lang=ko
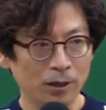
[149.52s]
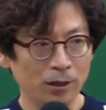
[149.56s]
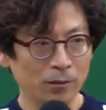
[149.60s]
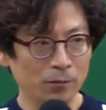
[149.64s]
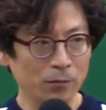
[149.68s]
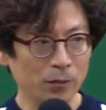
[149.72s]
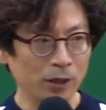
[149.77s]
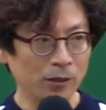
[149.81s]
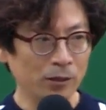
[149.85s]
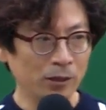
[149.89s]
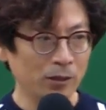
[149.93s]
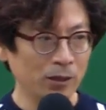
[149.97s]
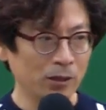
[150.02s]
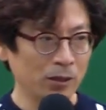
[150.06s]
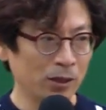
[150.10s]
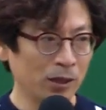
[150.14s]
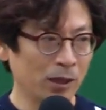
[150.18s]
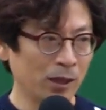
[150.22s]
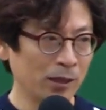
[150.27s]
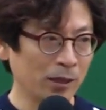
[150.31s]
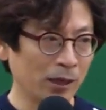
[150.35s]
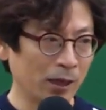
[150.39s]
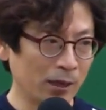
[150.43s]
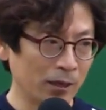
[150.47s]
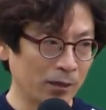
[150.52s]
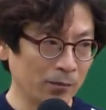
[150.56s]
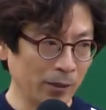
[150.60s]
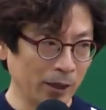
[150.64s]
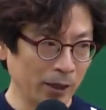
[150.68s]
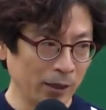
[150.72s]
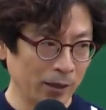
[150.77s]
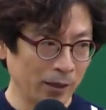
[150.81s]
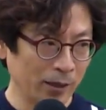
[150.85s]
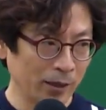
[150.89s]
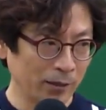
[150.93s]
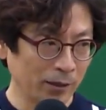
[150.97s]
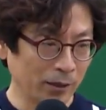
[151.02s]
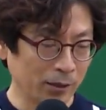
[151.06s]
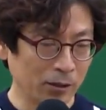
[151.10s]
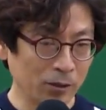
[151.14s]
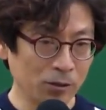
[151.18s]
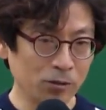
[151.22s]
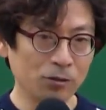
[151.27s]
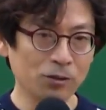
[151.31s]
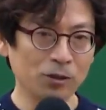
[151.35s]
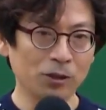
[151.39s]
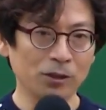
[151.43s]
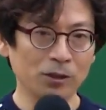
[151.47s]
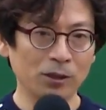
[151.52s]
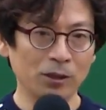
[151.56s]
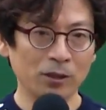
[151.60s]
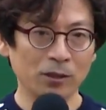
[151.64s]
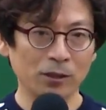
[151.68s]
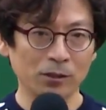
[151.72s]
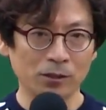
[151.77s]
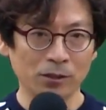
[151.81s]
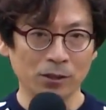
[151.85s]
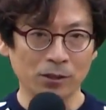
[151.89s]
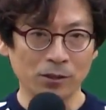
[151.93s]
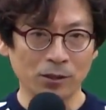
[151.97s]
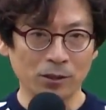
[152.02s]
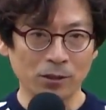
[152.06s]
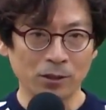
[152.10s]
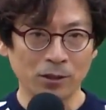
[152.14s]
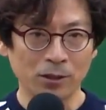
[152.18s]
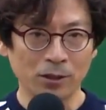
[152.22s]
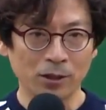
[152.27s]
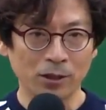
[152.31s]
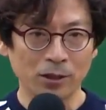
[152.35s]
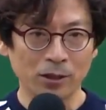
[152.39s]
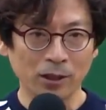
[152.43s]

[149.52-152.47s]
면적 측정한 다음에 이제 끝수 처리를 거쳐서